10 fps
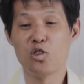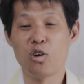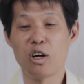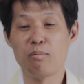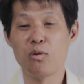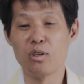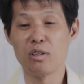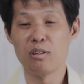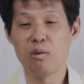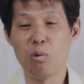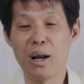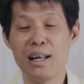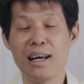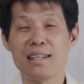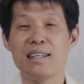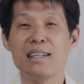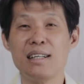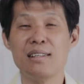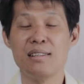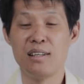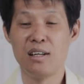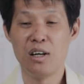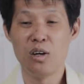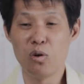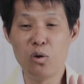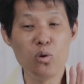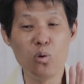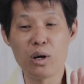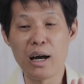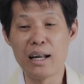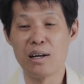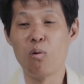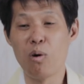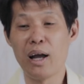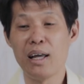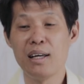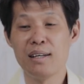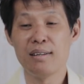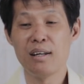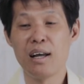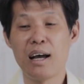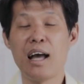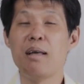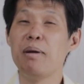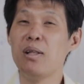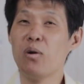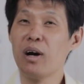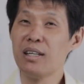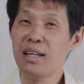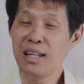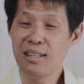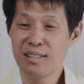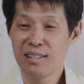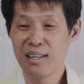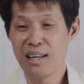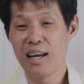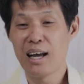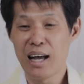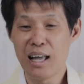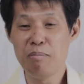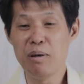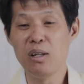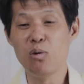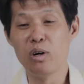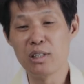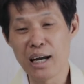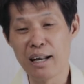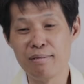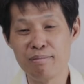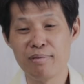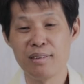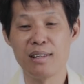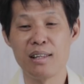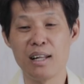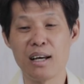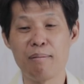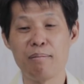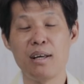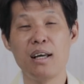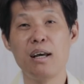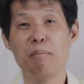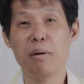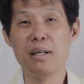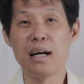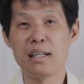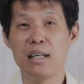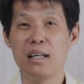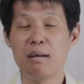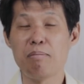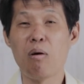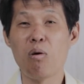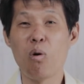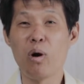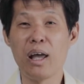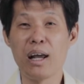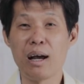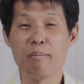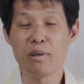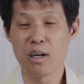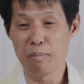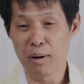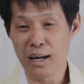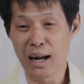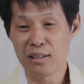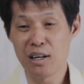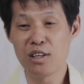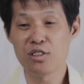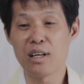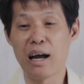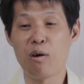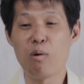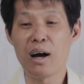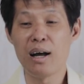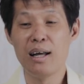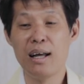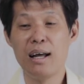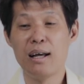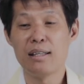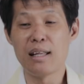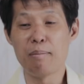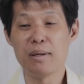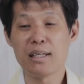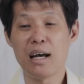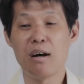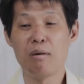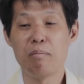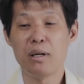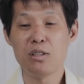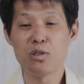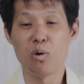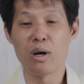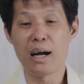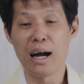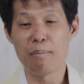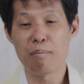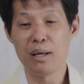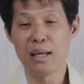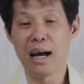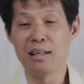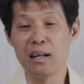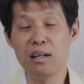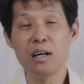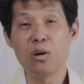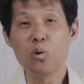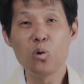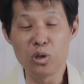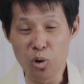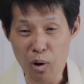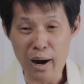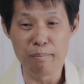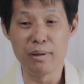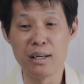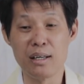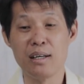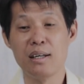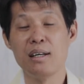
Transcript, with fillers: ทรงกำหนดวันและคืนฤดูกาลเอาไว้ให้มีดวงอาทิตย์ให้มีดวงจันทร์นะครับเหมือนอย่างที่เปาโลเองครับเคยประกาศที่ลิสไตน์ว่าแต่พระเจ้าไม่ได้ทรงขาดพยานในเรื่องคุณความดี